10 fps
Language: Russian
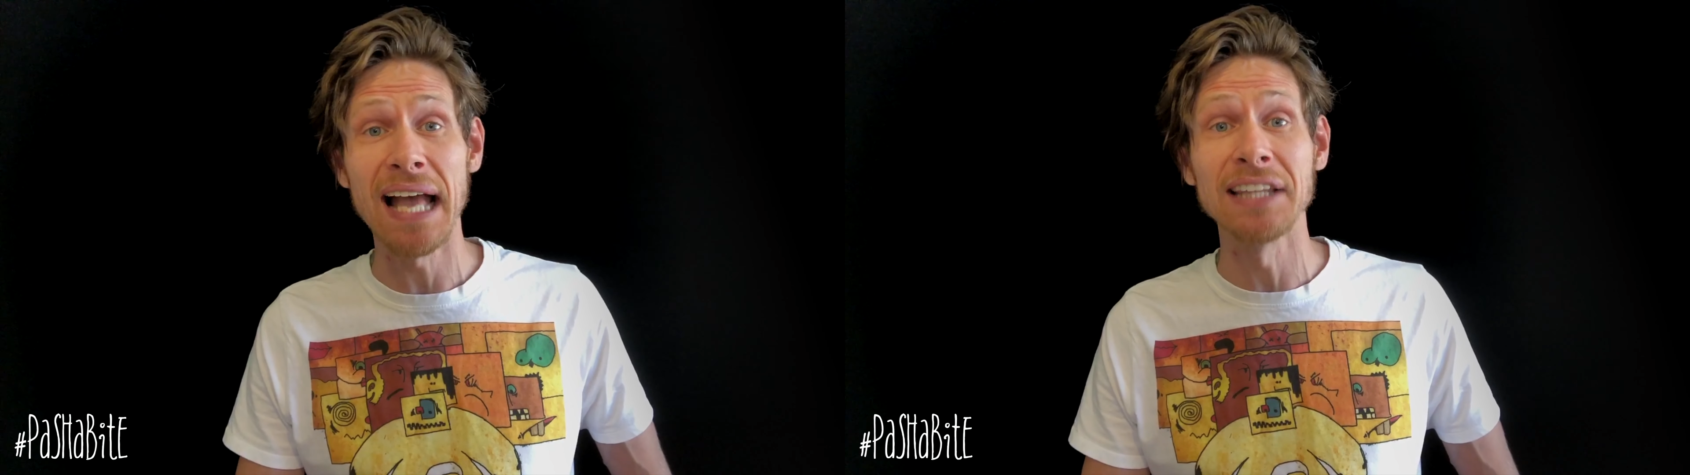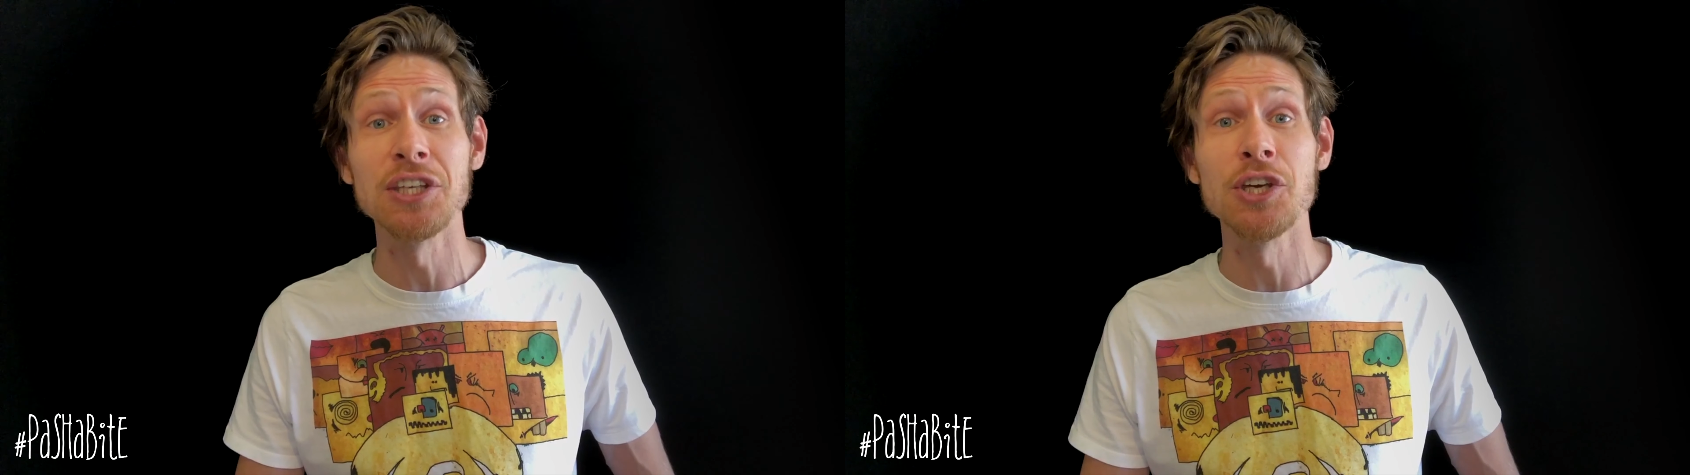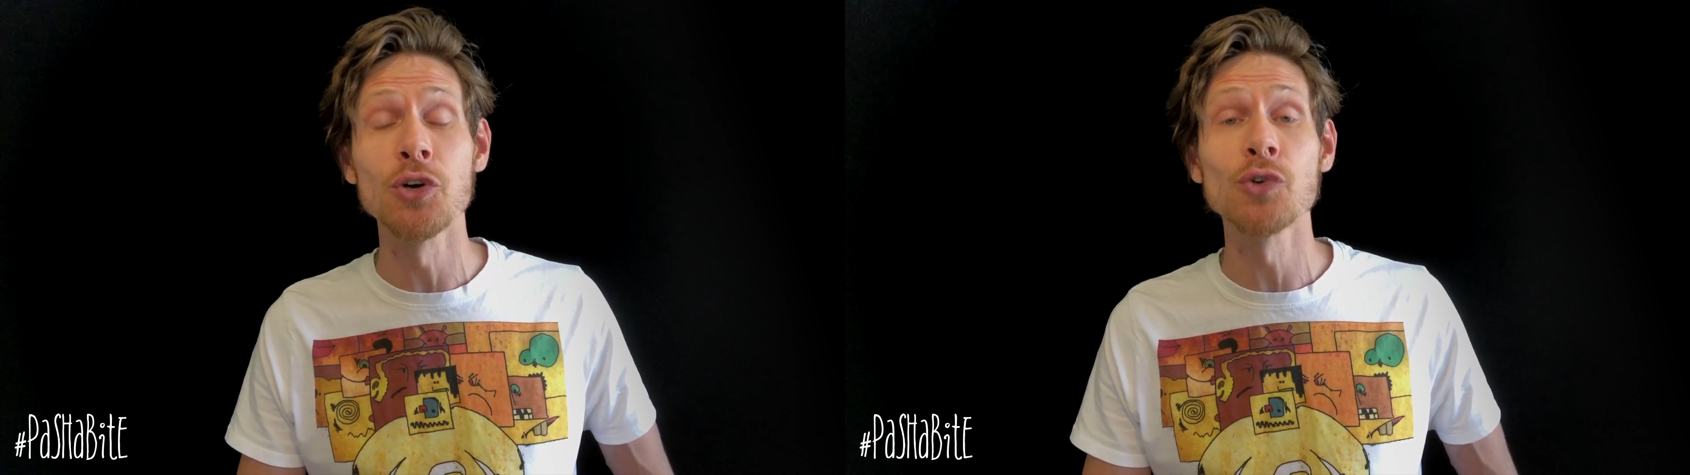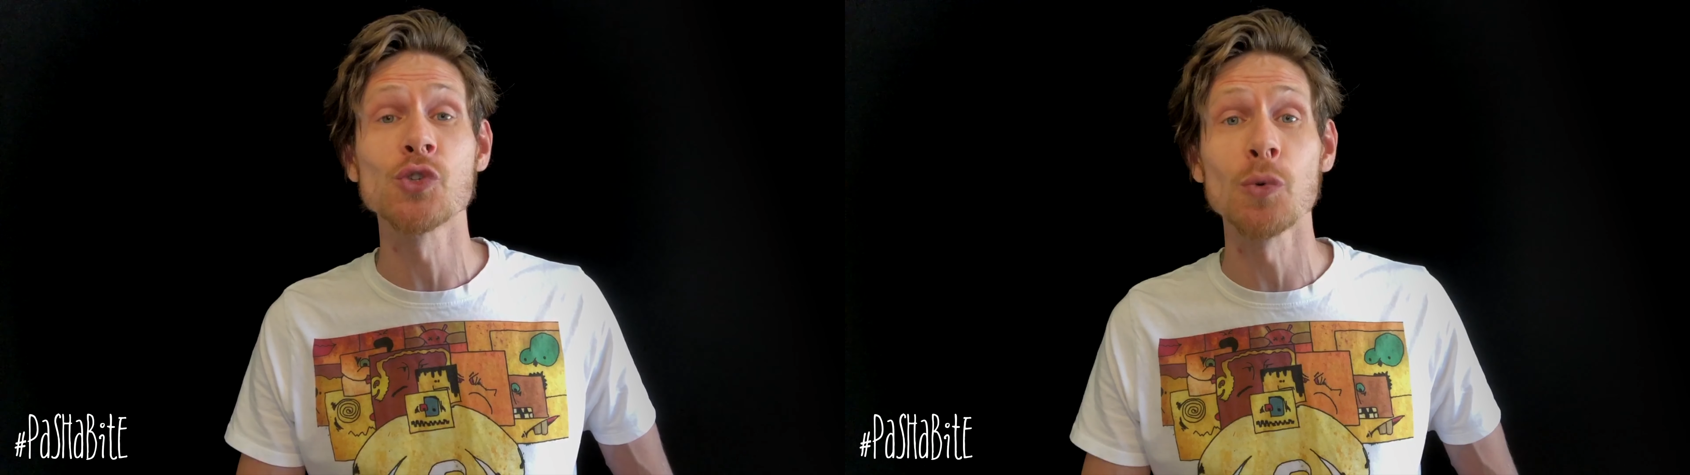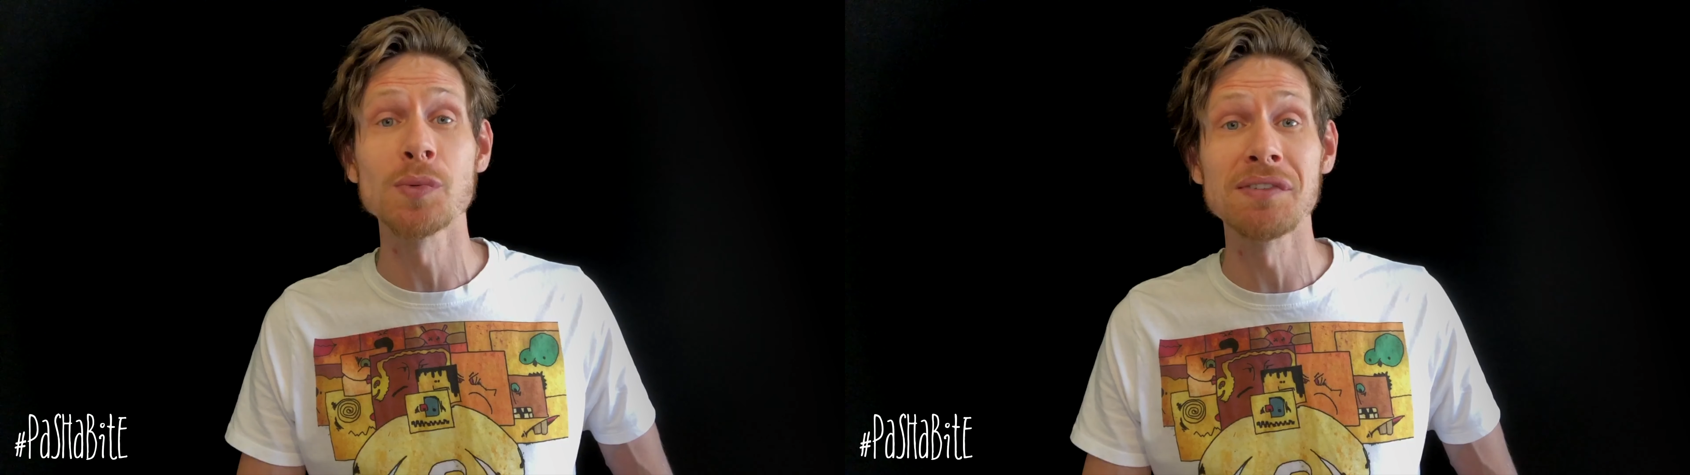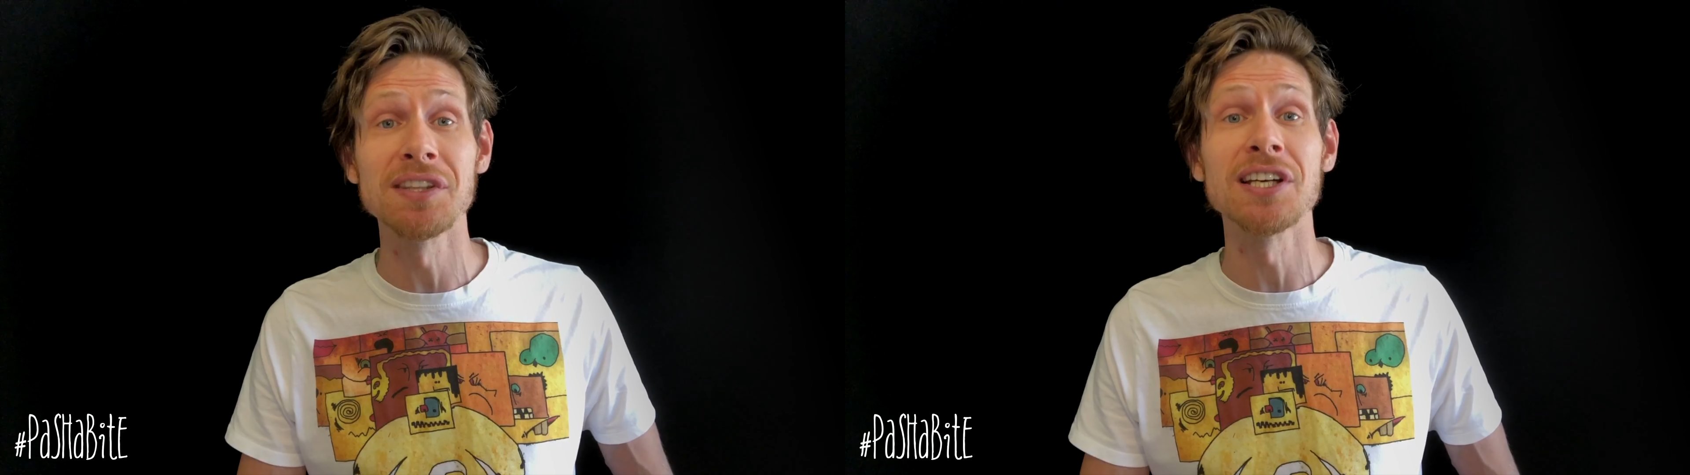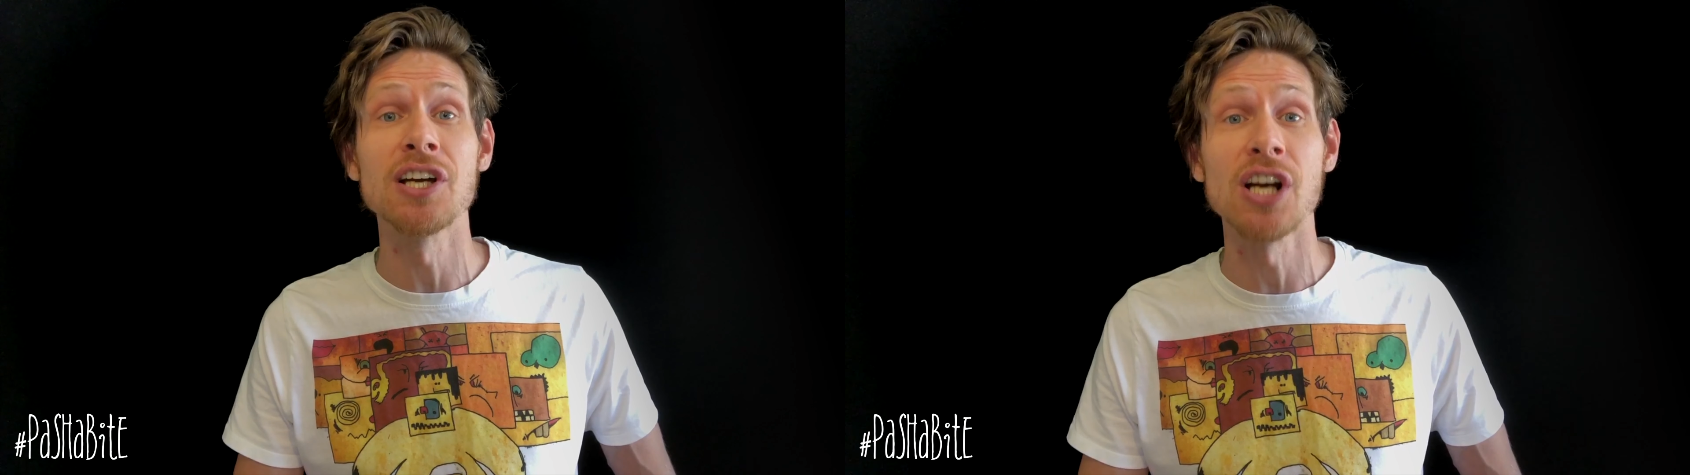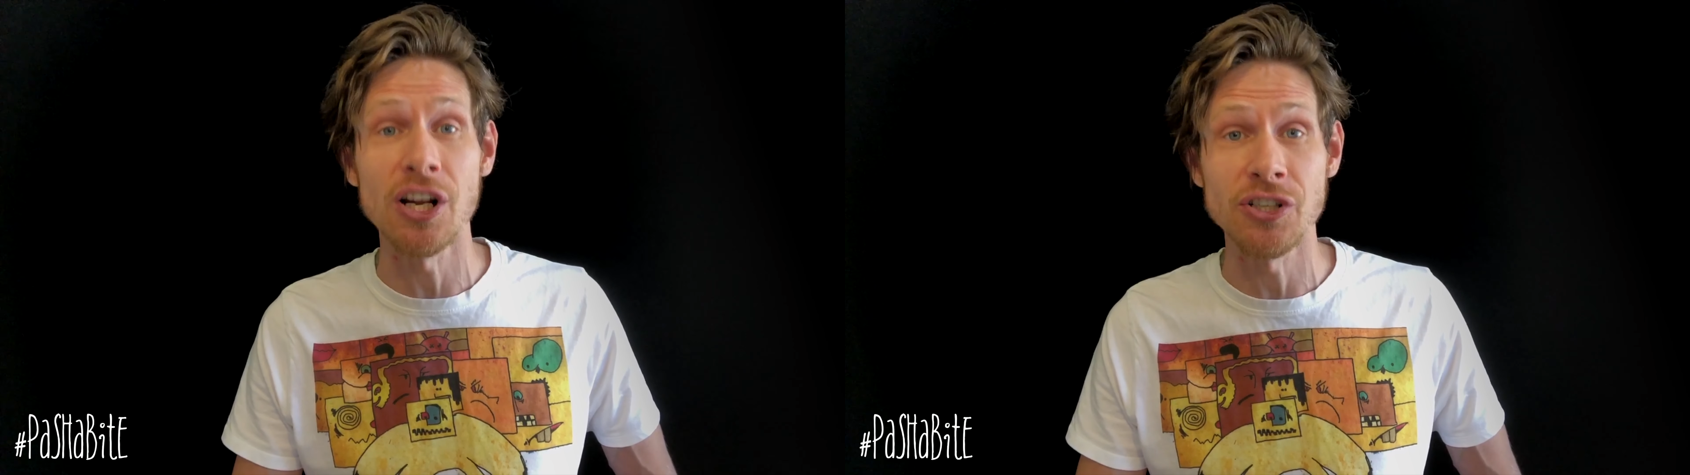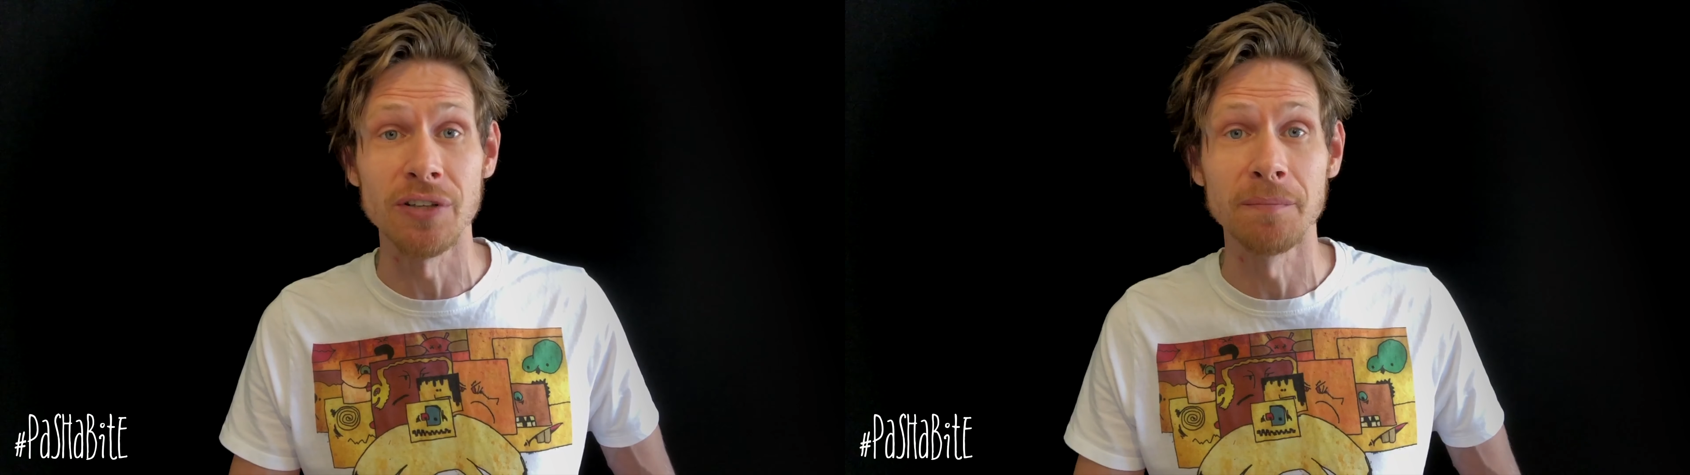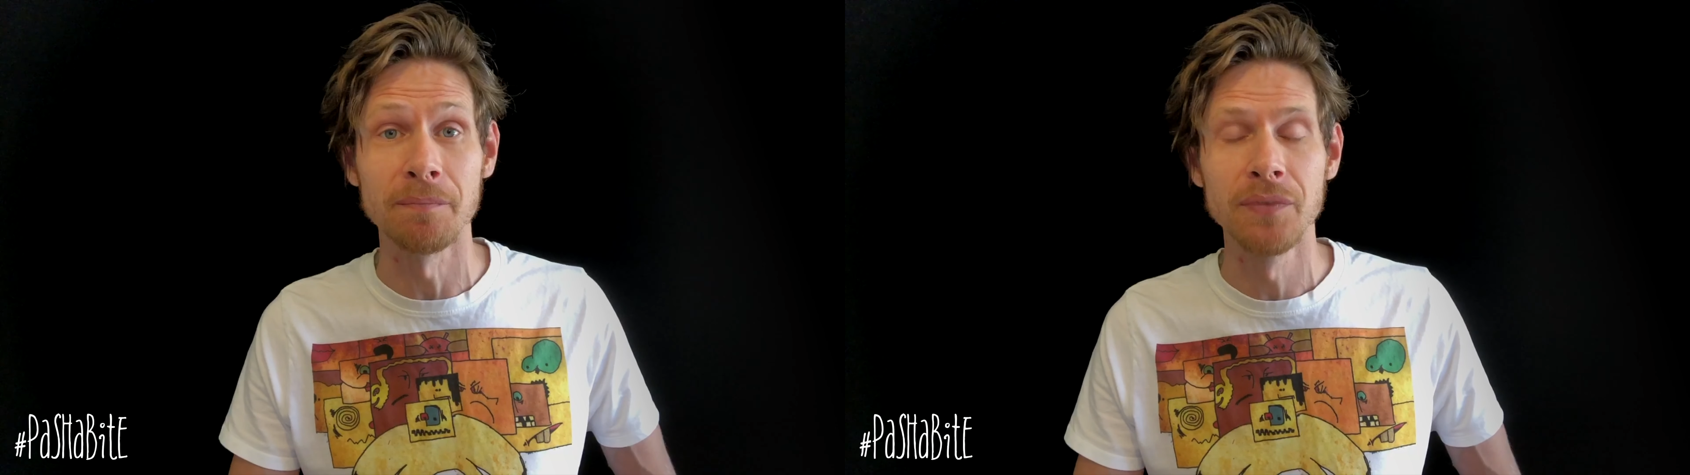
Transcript: от ее собственных граждан.